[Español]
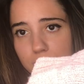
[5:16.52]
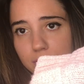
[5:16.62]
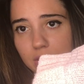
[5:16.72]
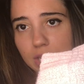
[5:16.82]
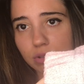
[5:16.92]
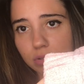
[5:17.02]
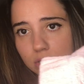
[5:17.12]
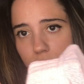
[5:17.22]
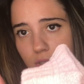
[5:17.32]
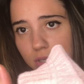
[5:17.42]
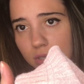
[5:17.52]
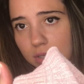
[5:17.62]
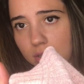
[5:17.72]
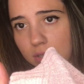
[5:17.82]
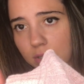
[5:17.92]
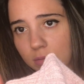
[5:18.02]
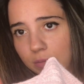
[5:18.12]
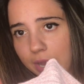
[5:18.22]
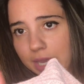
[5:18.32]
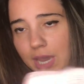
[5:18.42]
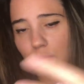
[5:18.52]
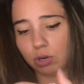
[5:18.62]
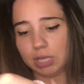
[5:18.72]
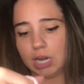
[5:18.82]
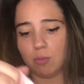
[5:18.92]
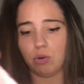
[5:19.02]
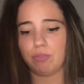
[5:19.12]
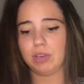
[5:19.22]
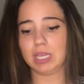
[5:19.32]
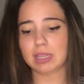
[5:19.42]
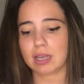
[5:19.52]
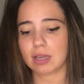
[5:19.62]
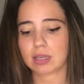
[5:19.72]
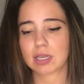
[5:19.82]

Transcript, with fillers: finito. ¿Veis que es una tela muy finita?